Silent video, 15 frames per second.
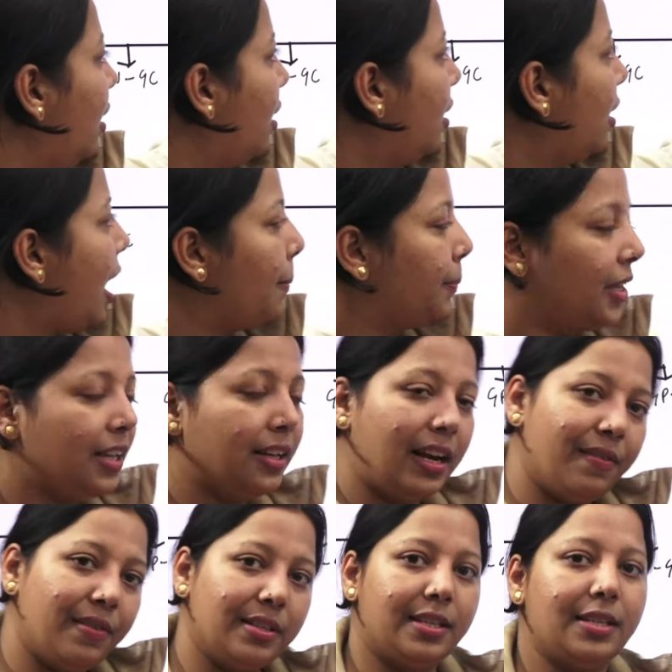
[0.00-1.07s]
आपकी
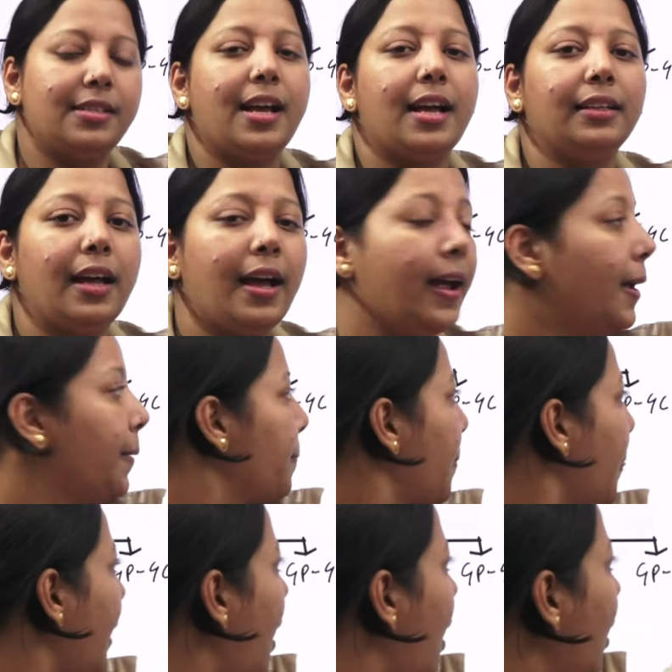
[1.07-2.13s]
ग्रेवल से ज़्यादा है
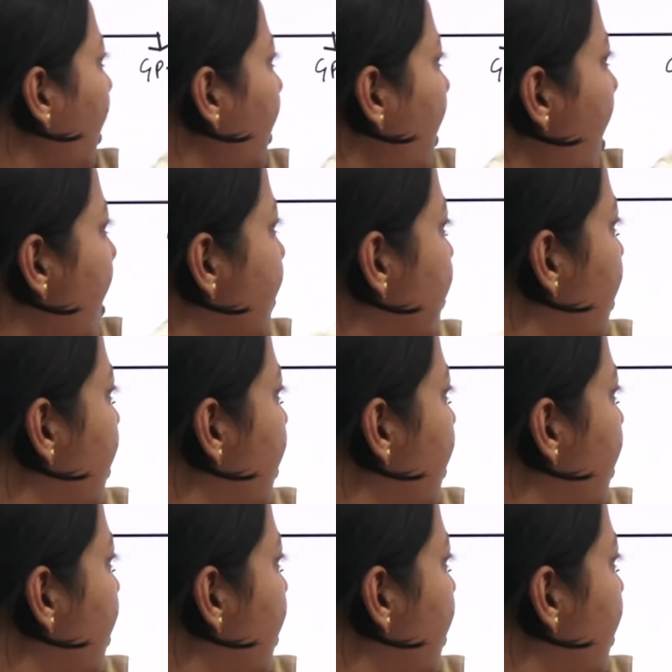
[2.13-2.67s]
अगर ये एस